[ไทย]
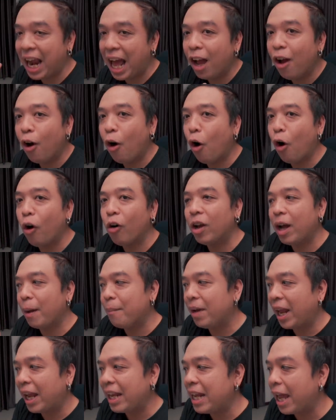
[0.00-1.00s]
ลังของกำ
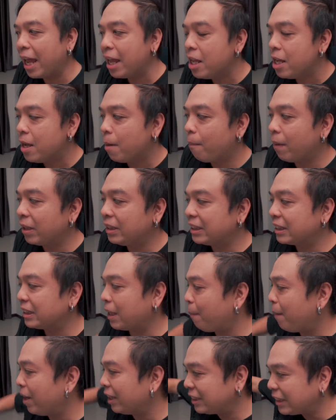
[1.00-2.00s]
ไรเนี่ยมันจะ
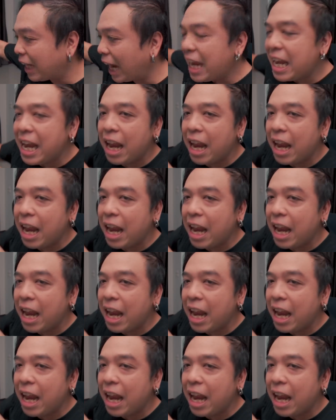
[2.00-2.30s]
สามารถใช้